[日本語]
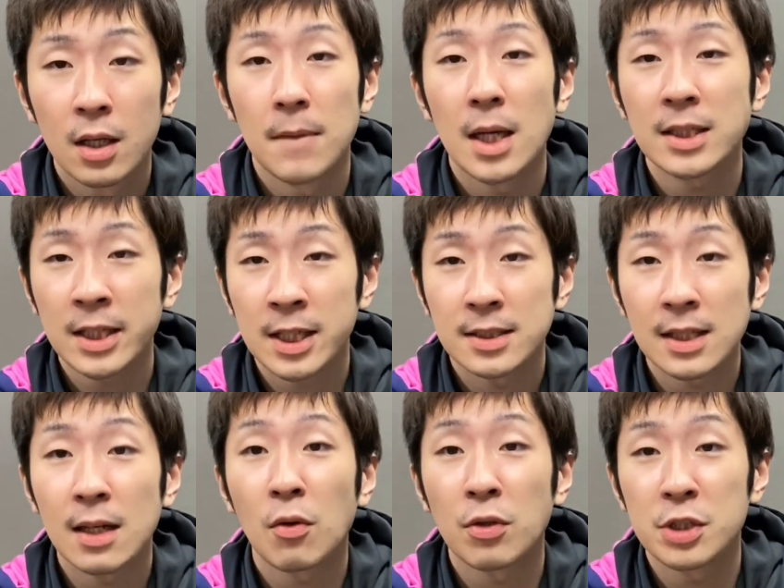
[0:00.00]
まぜひ
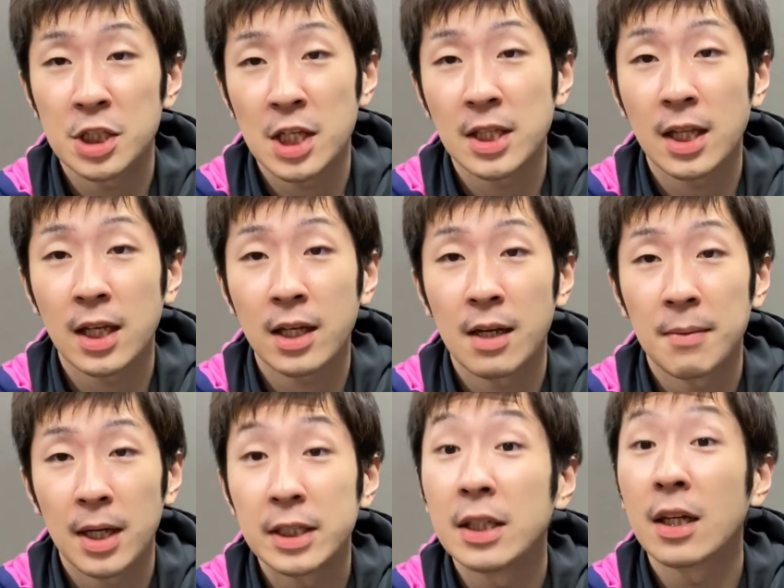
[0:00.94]
参考にしていただけれ
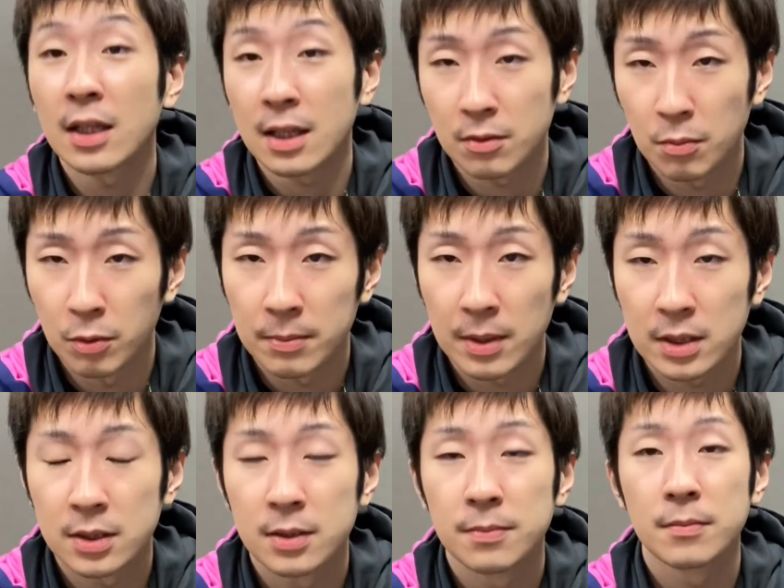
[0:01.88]
ばいいかなと思いま
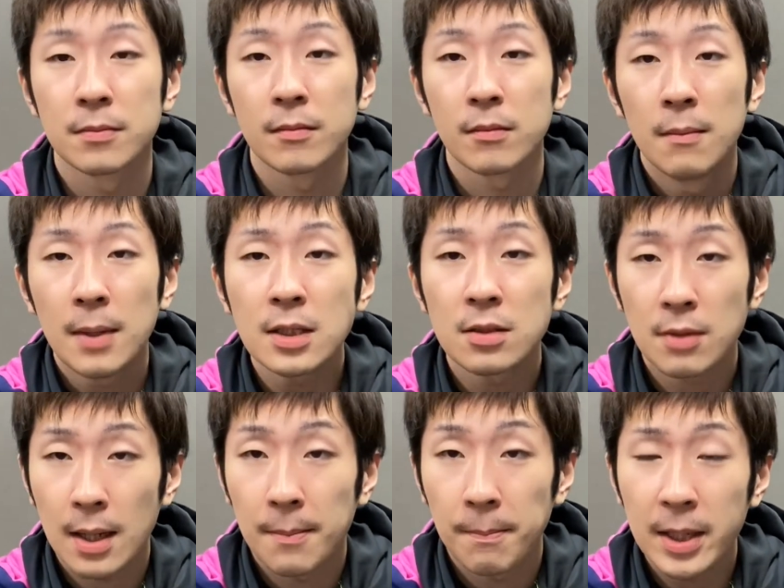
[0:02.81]
すまず
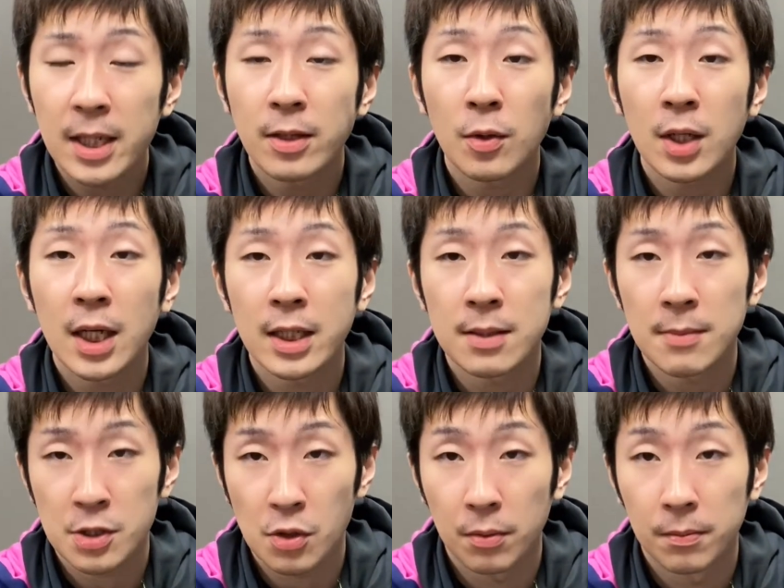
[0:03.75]
はメリットからいき
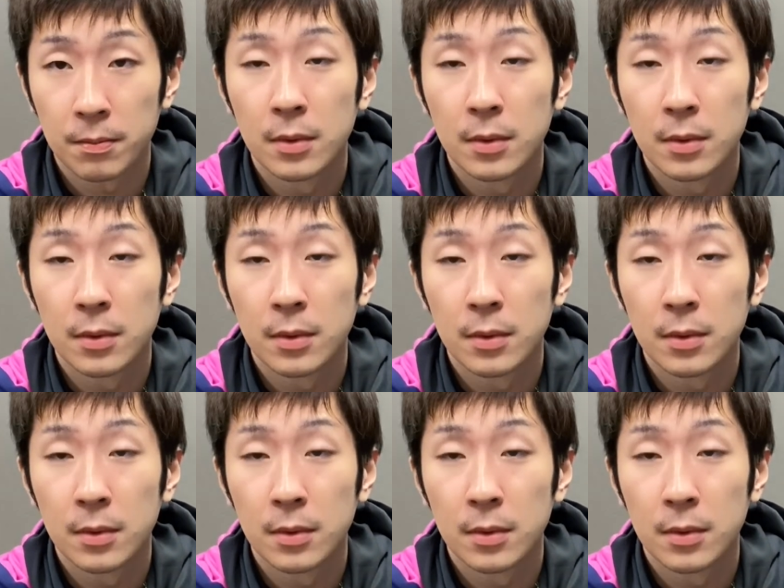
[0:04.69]
ましょう